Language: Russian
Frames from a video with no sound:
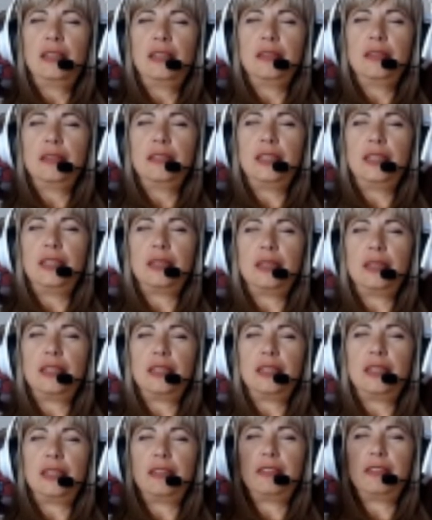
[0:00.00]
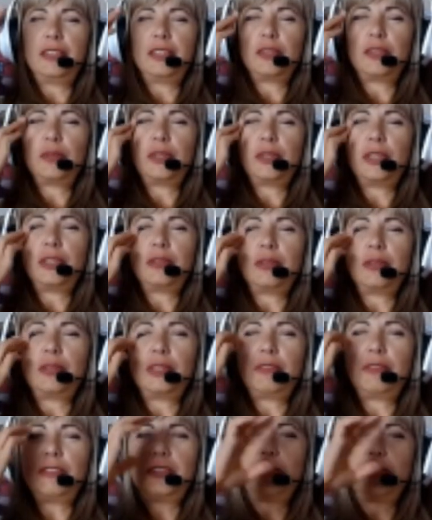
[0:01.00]
Я, я не вижу ее, я
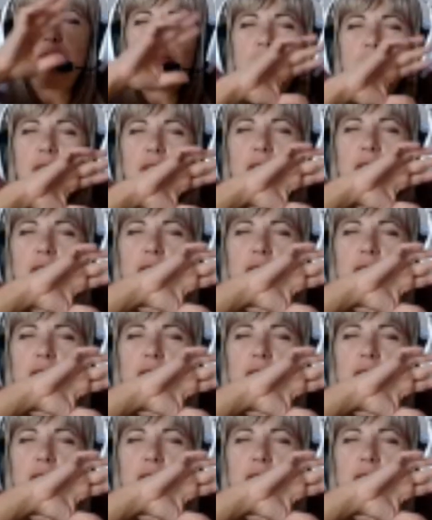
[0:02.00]
вижу, как